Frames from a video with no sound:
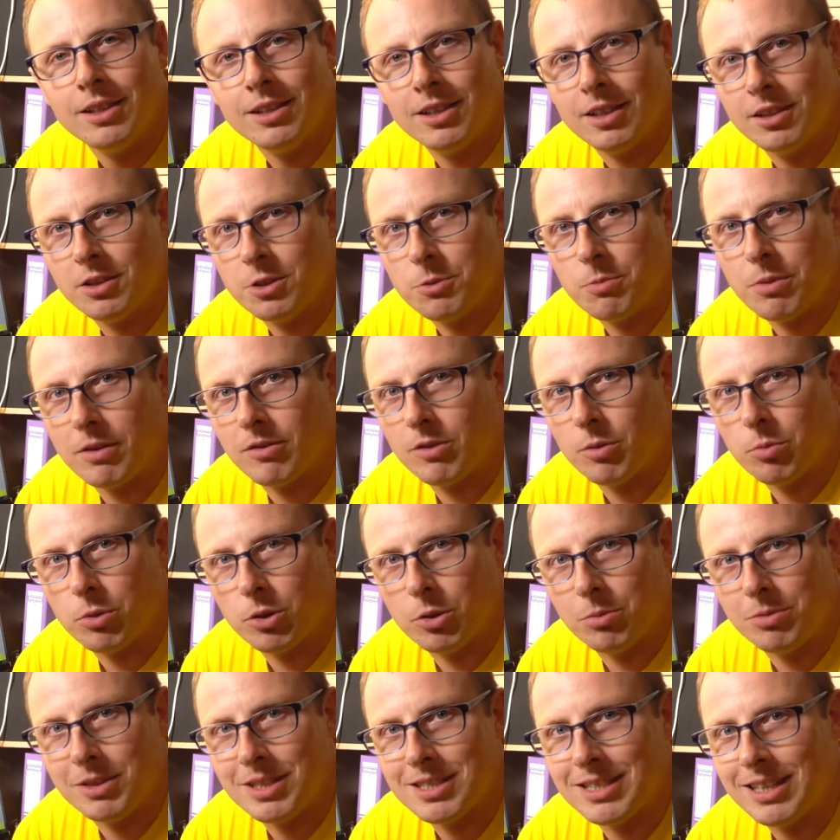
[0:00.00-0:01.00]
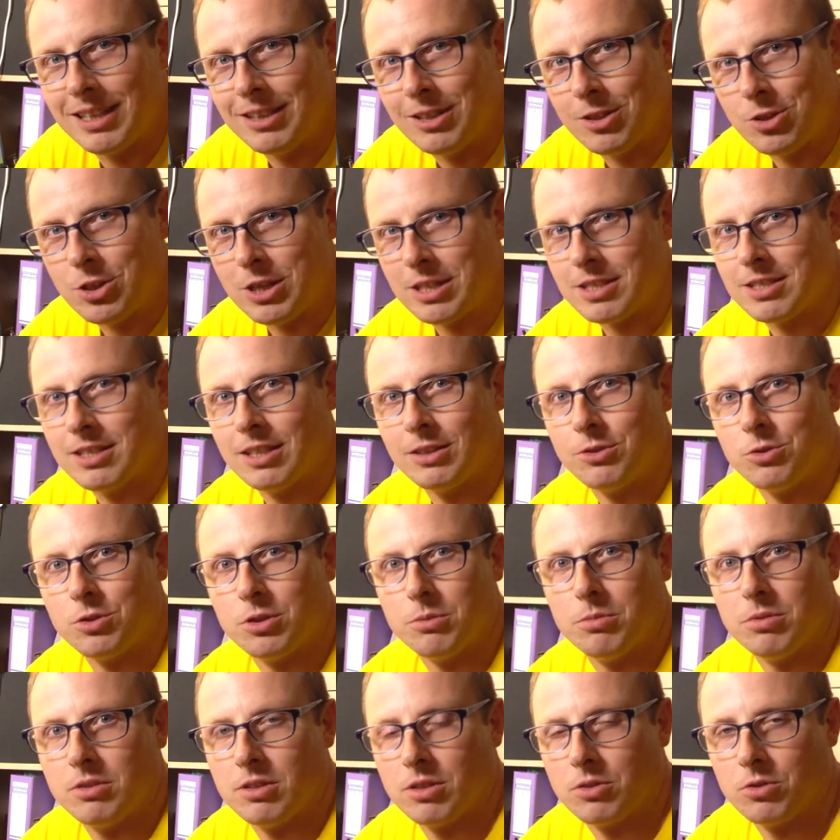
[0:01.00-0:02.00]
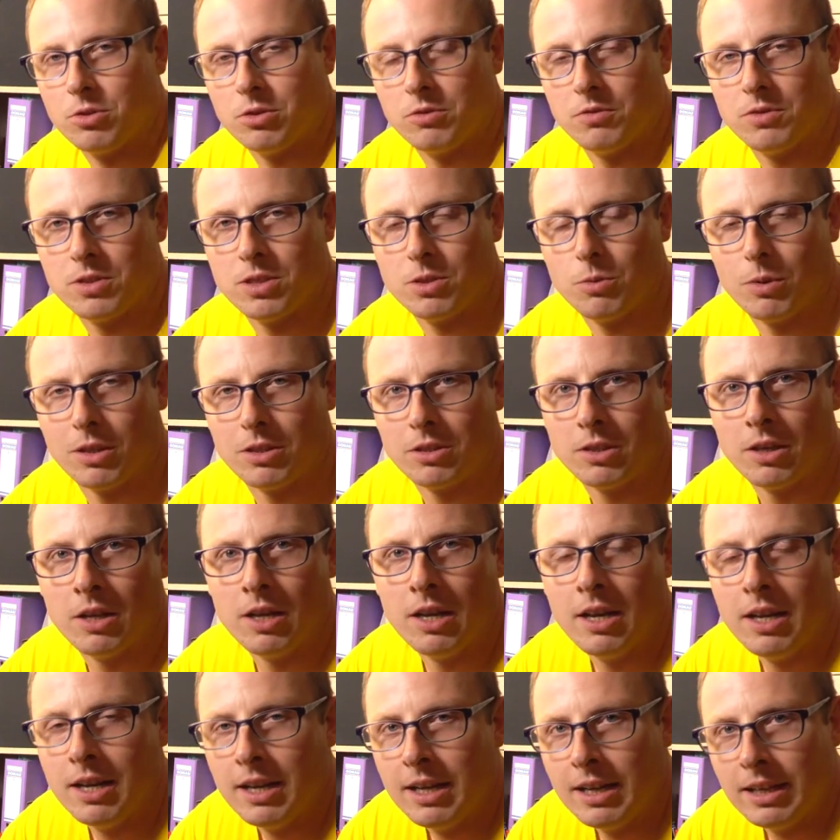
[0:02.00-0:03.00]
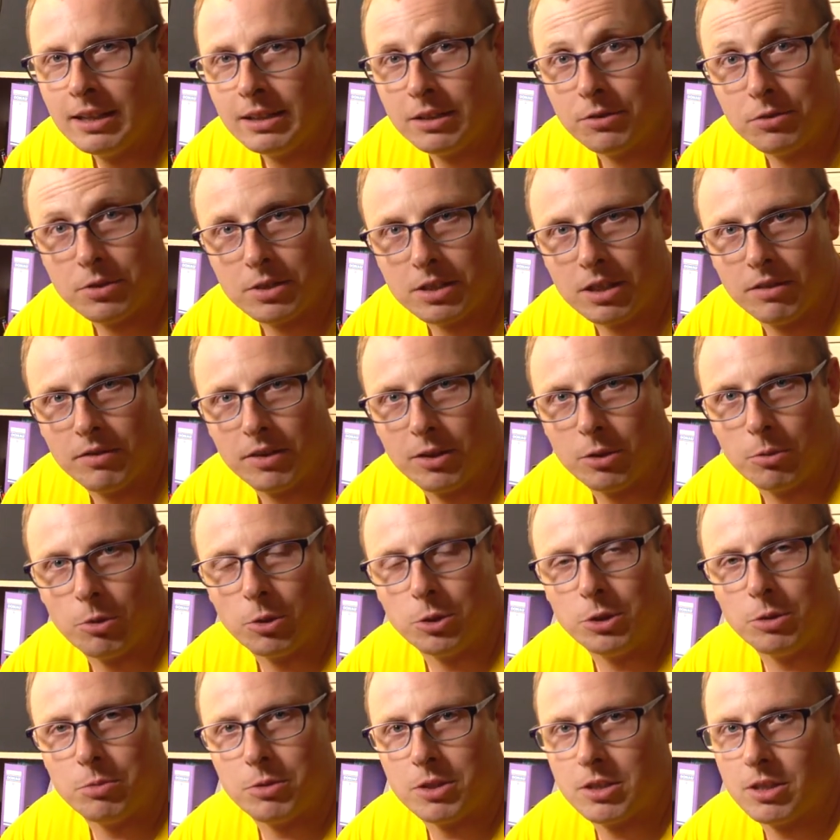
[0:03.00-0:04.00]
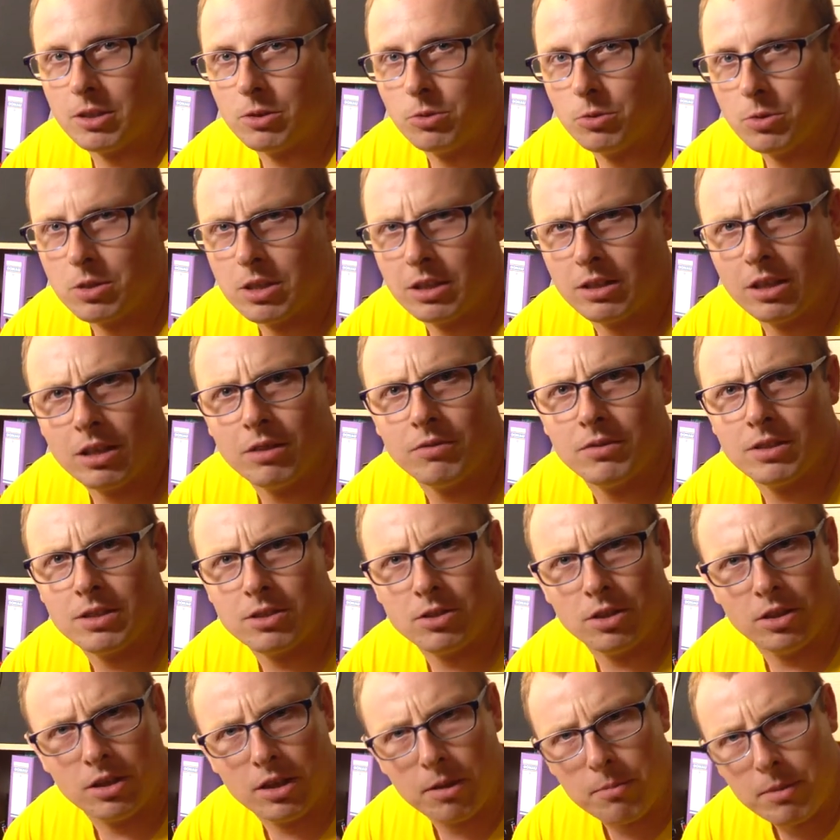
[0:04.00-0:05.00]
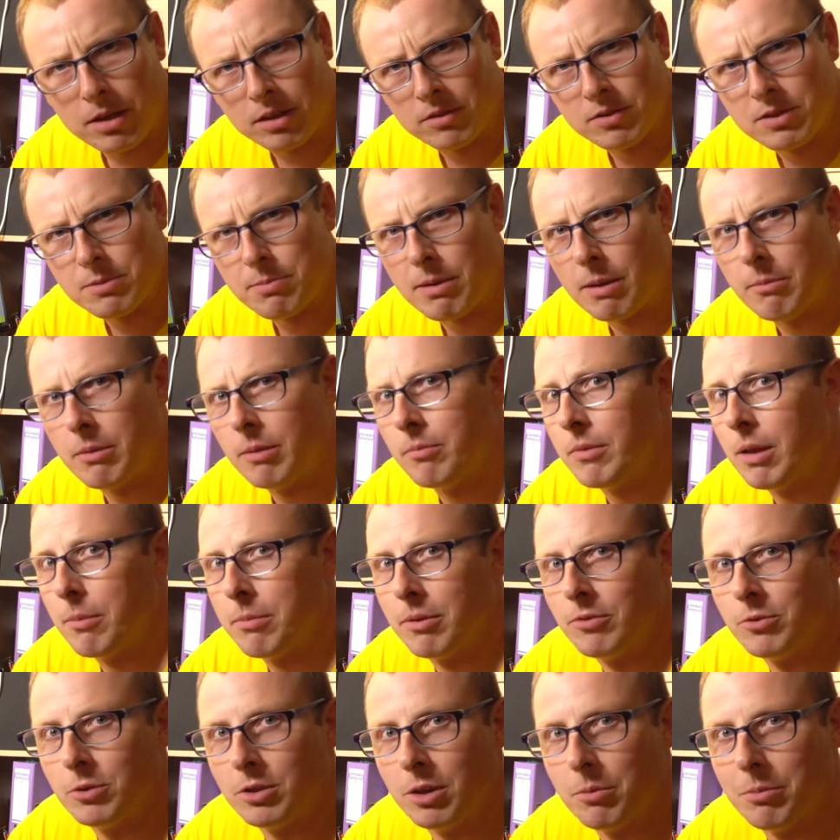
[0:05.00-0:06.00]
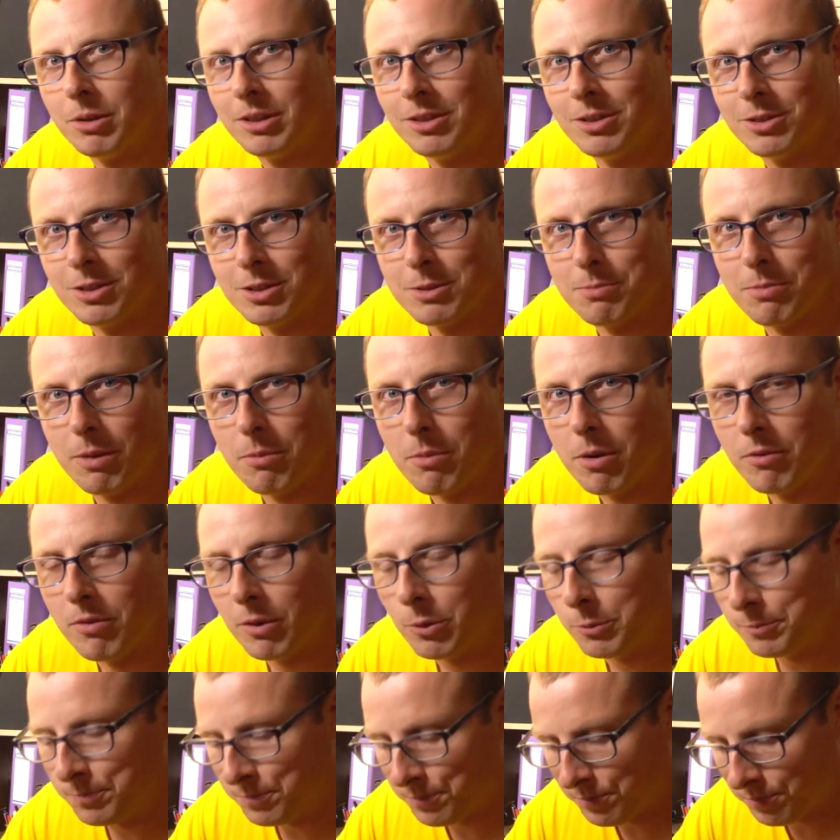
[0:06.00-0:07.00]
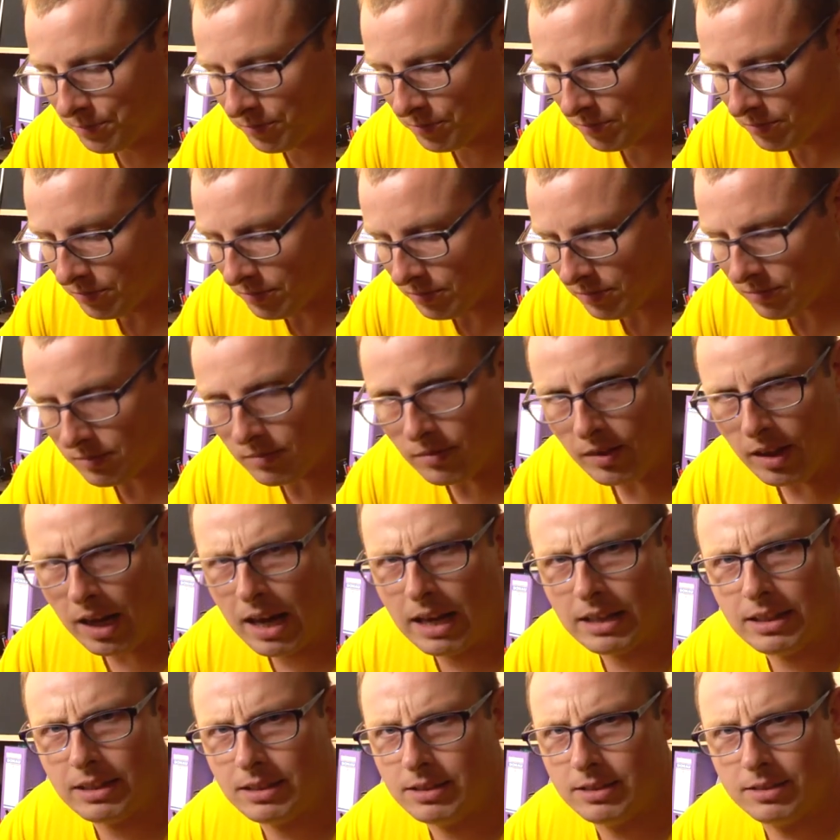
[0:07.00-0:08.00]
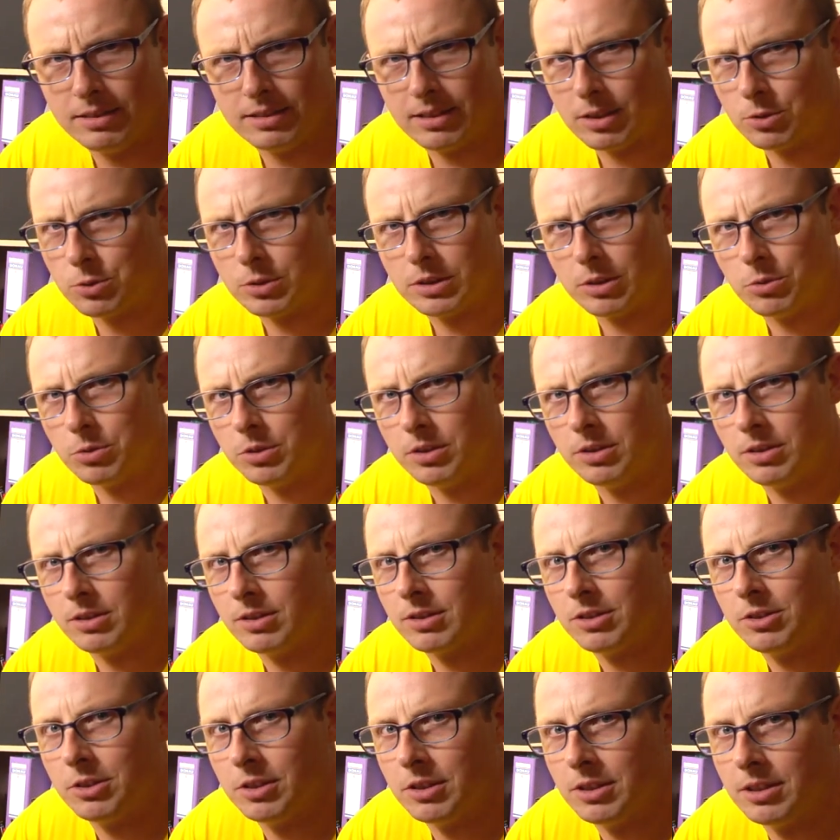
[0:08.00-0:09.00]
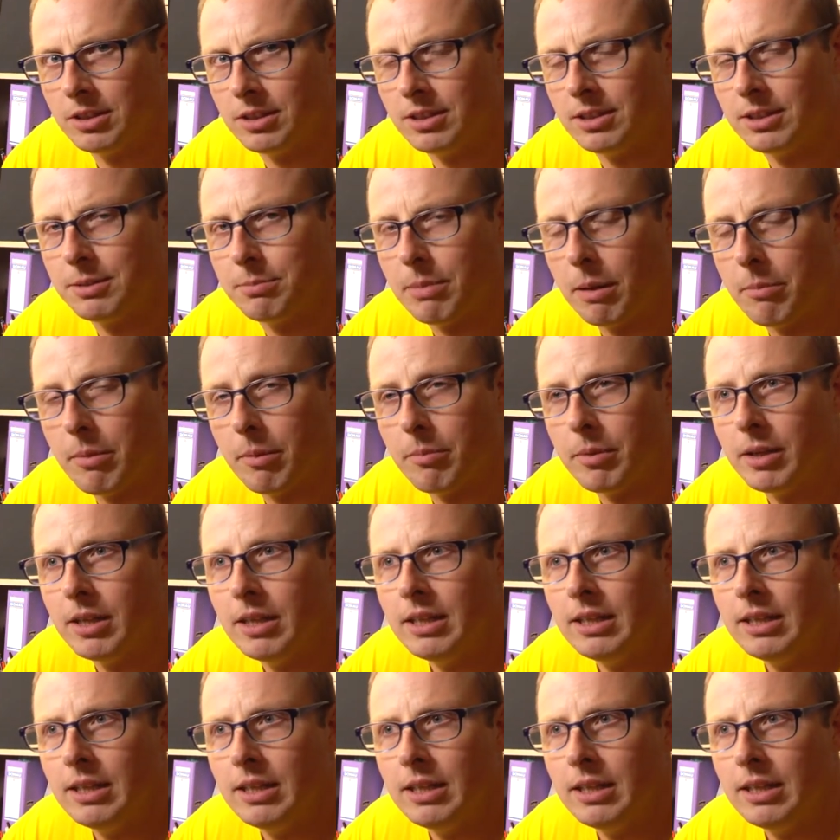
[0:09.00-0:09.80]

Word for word: Kiedyś prawdopodobnie znajdę czas na to, żeby zacząć wysyłać te wszystkie wiadomości przez tego newslettera, więc się nie martw spamem, na pewno nie będę Cię spamował, ani zarzucał Ci skrzynki spamem.